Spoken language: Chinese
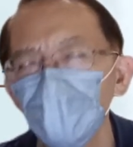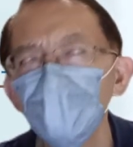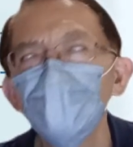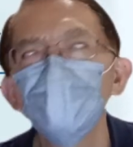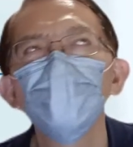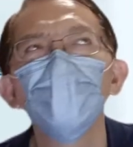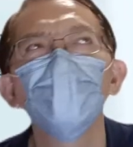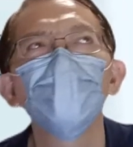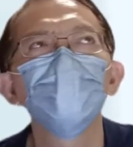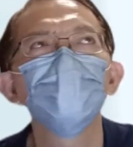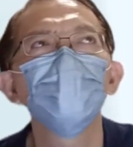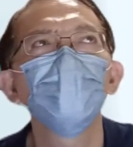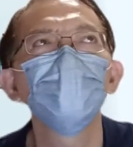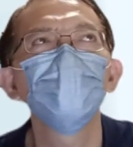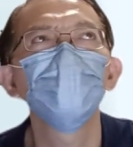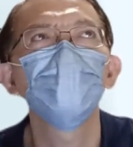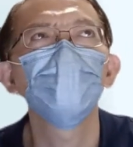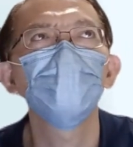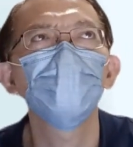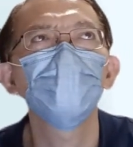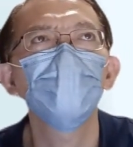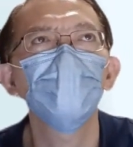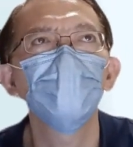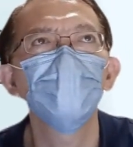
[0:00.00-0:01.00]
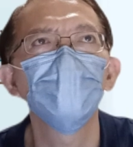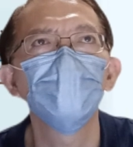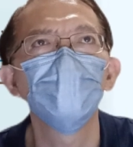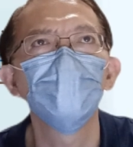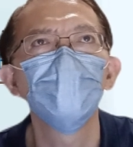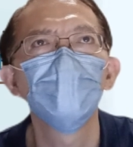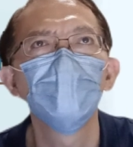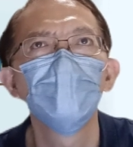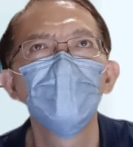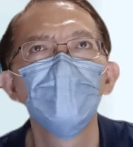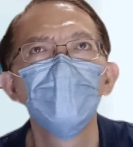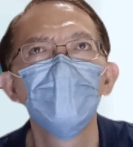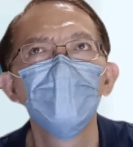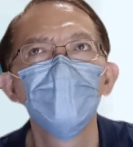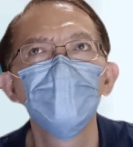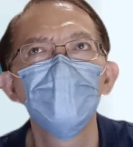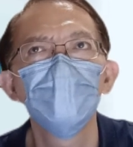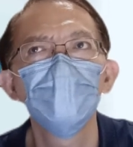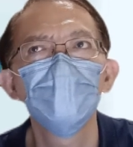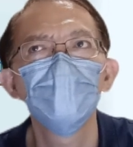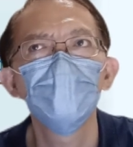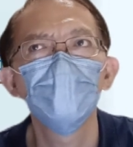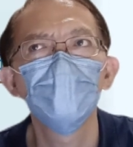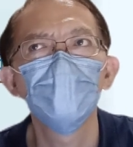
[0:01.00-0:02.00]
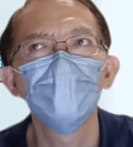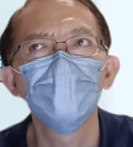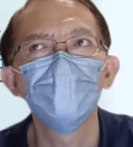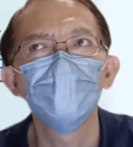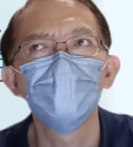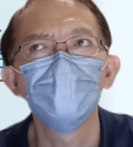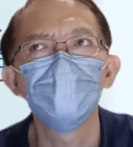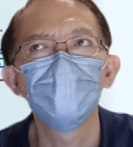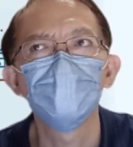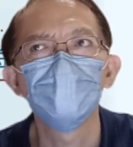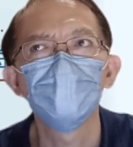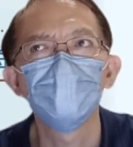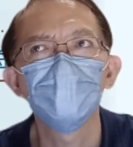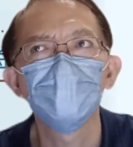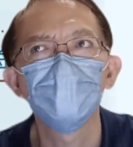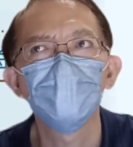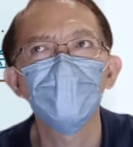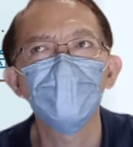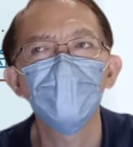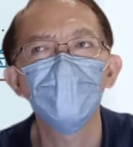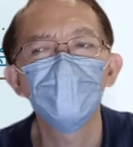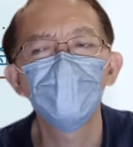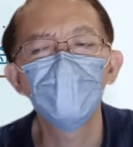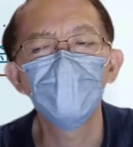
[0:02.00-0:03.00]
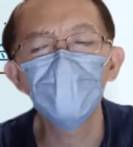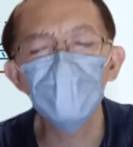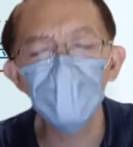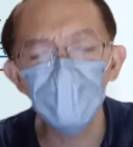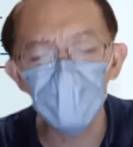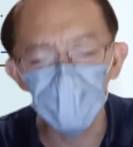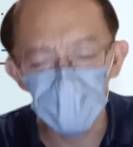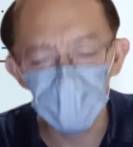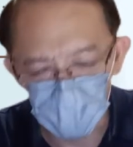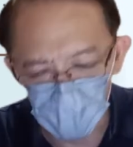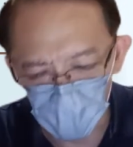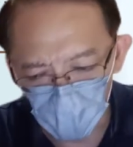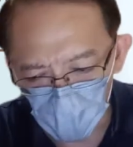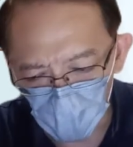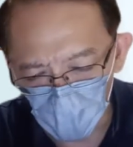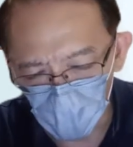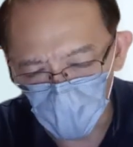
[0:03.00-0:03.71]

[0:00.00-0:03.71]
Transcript: 的保单的话呢，这种复利的效果